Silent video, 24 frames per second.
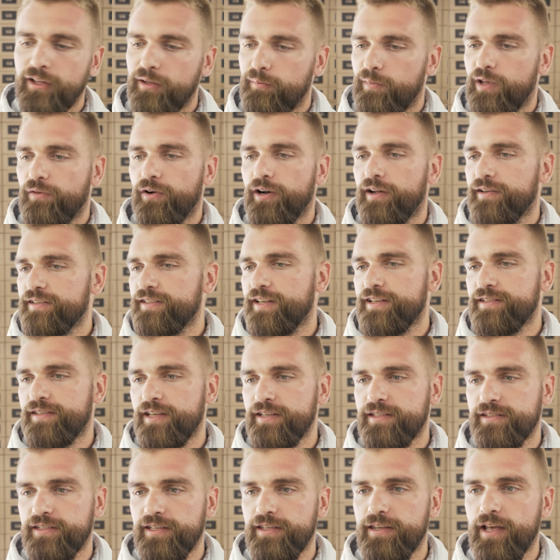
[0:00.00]
Mais voilà, ça se
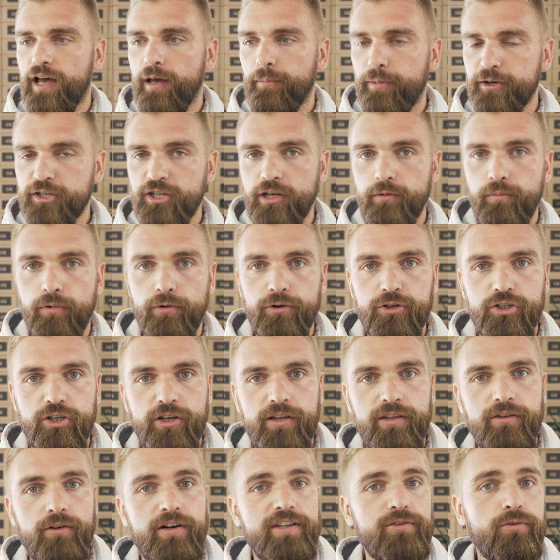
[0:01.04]
destine à pêcher le
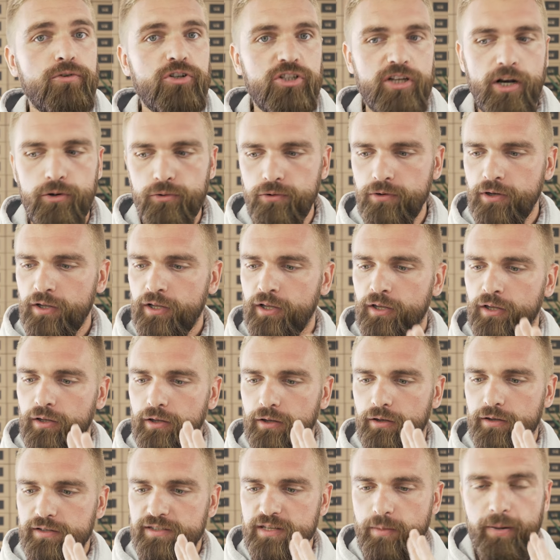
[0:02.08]
brochet dans les zones shallow.
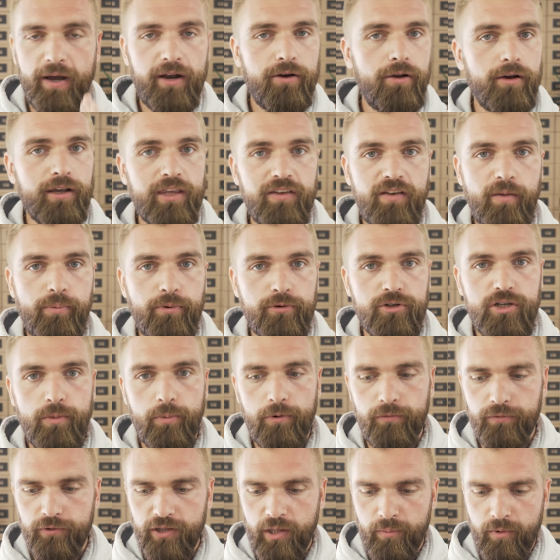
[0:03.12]
Euh, c'est pas un leurre qui va plonger
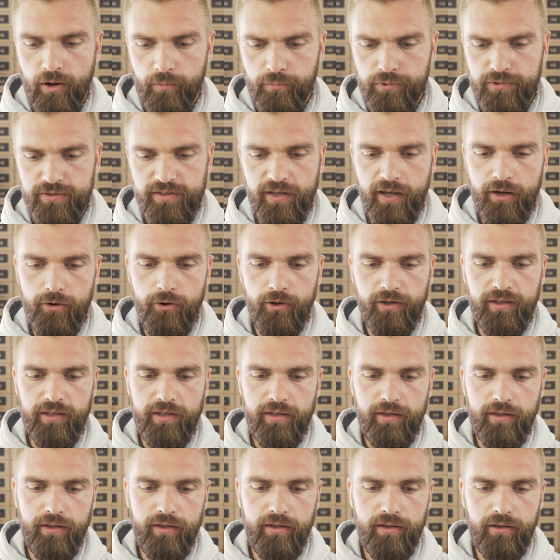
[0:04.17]
profondément, en plus c'est un leurre
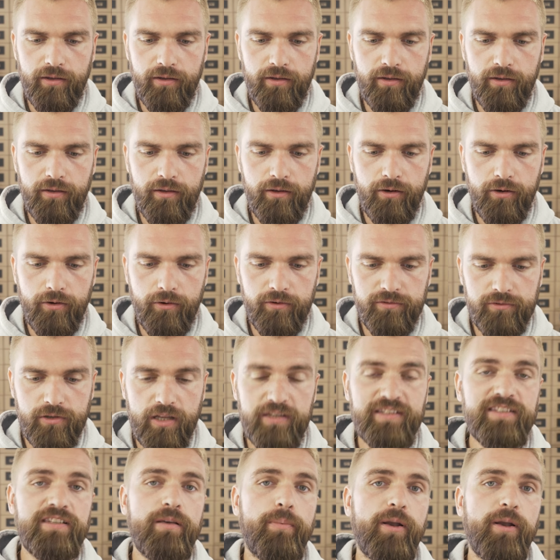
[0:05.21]
qui est ce
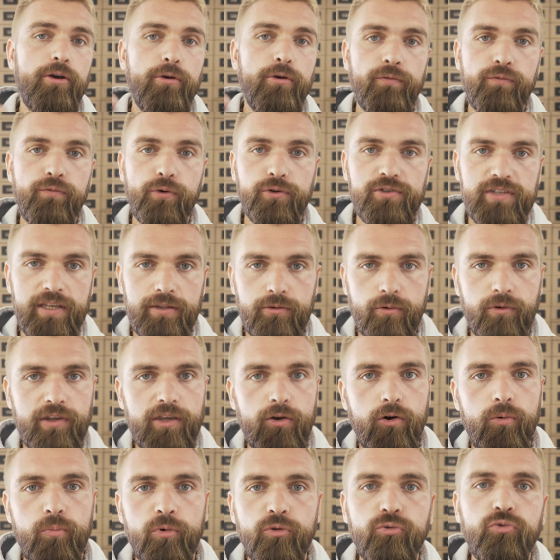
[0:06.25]
qu'on appelle low floating, donc
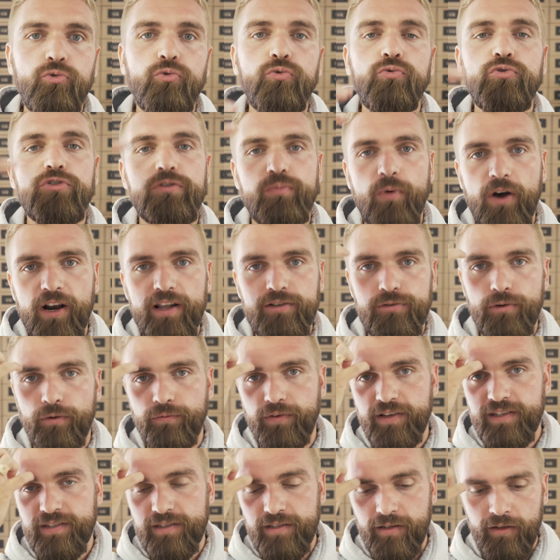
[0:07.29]
qui remonte doucement à la
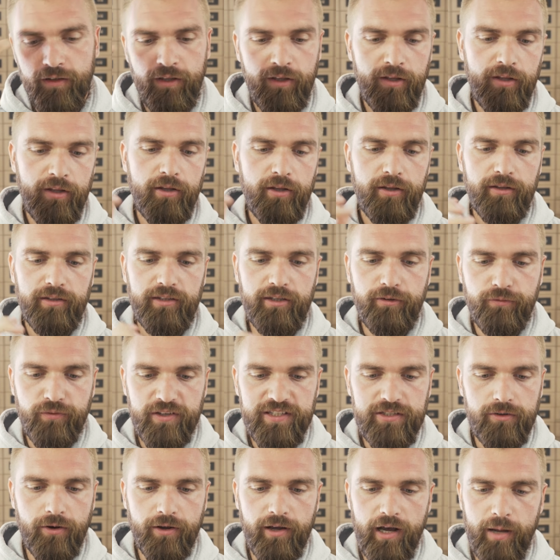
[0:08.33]
surface, qui fait
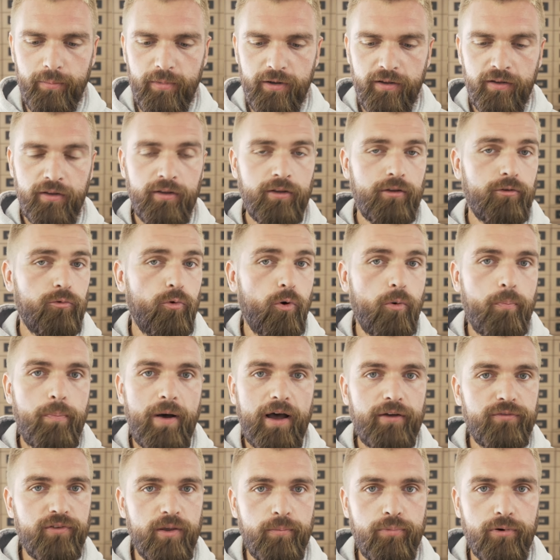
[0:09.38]
100 grammes, donc
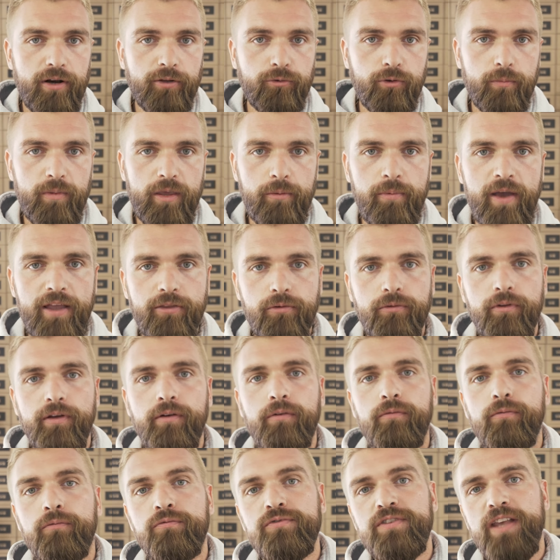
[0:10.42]
parfait pour la truc big bait.
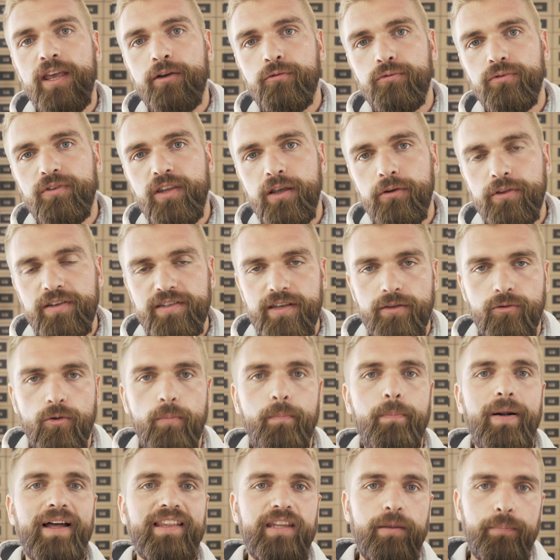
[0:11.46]
On, vous a écouté, on essaie de ne
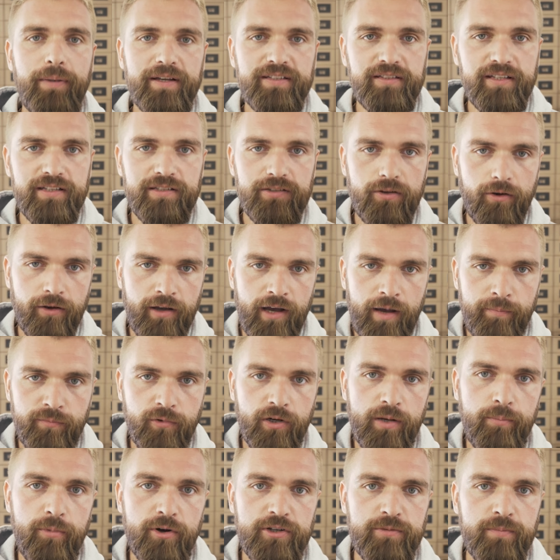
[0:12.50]
pas dépasser 100 grammes
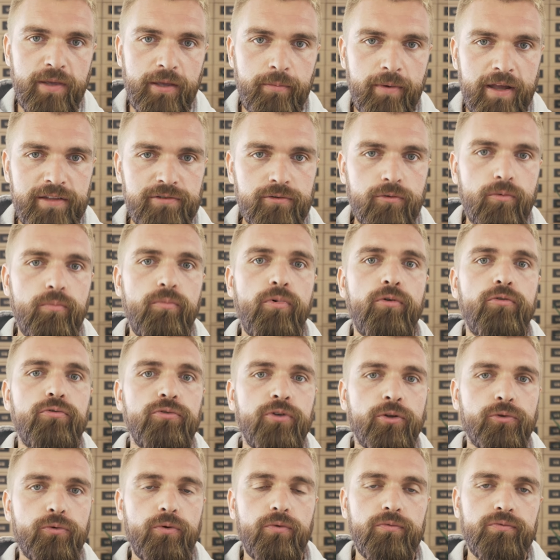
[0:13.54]
dans les box big baits, que beaucoup
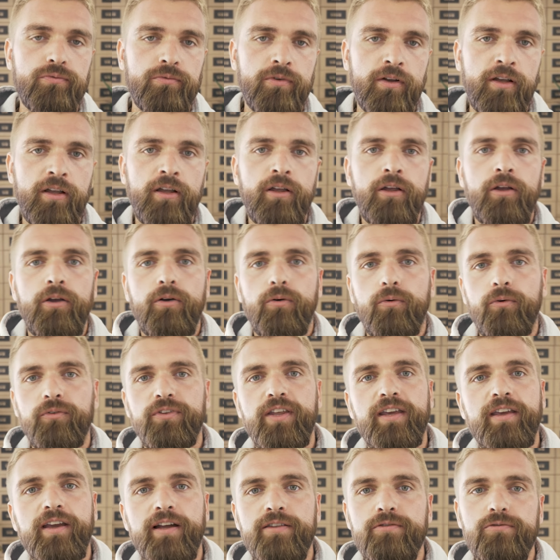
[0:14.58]
d'entre vous on
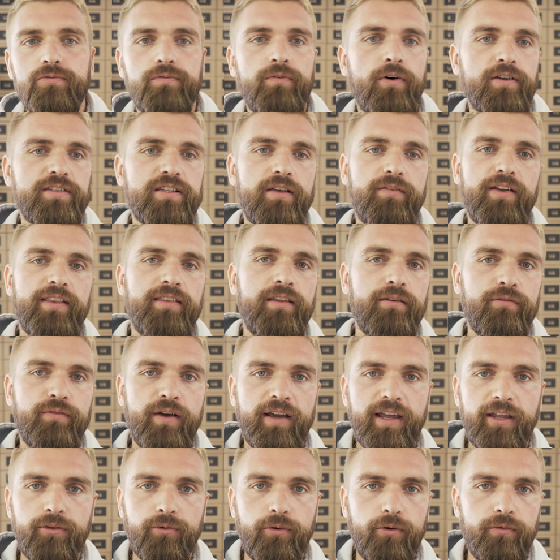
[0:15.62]
des souvent ça va être des
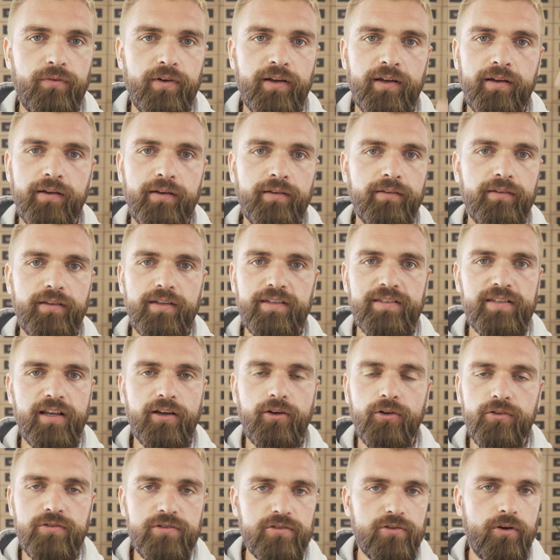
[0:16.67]
20-80, des
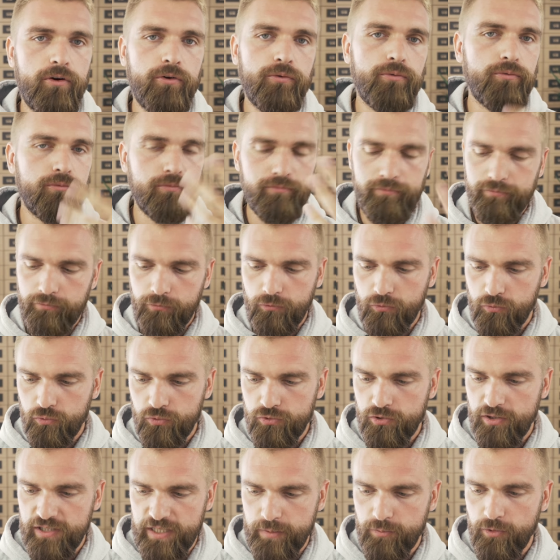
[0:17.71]
50-100 ou tout
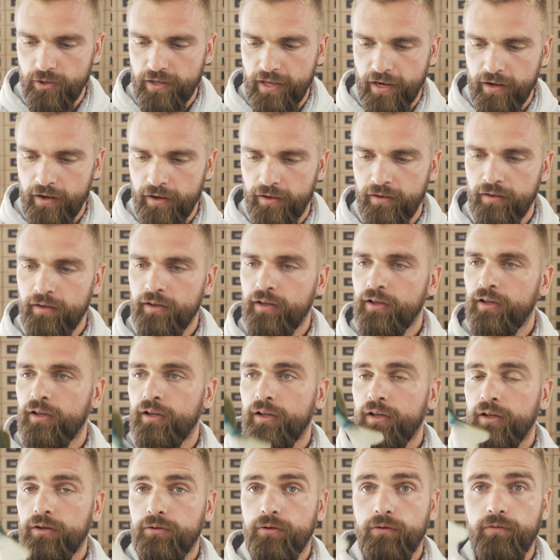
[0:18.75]
ce type de canne là
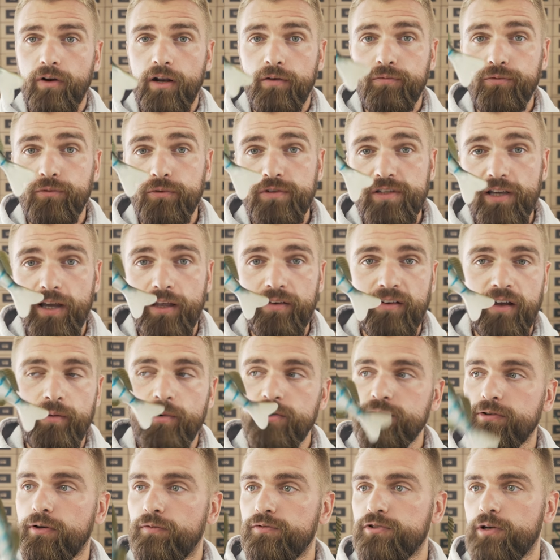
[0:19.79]
Donc voilà, vous nous direz
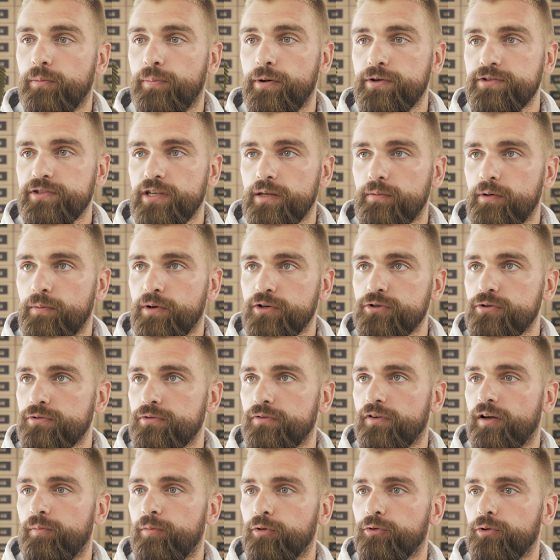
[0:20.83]
vraiment ce que vous en pensez, mais moi je
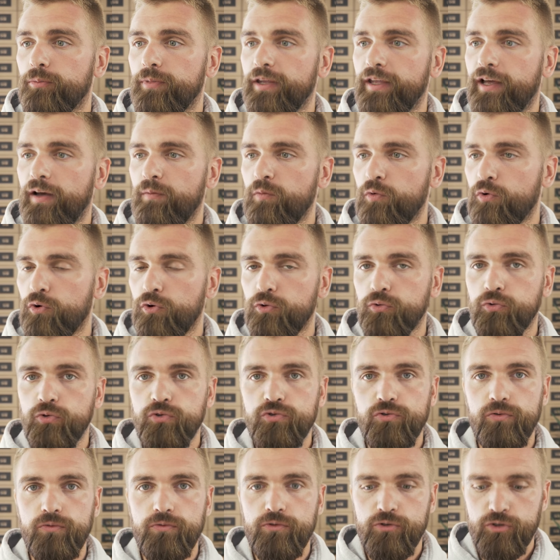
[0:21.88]
suis vraiment tombé amoureux de
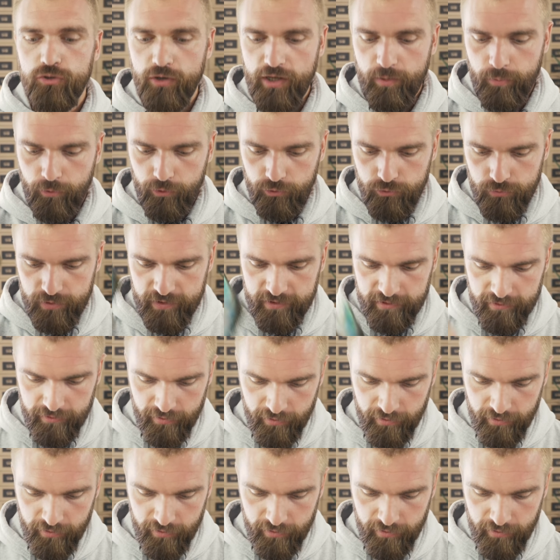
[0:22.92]
ce joli produit.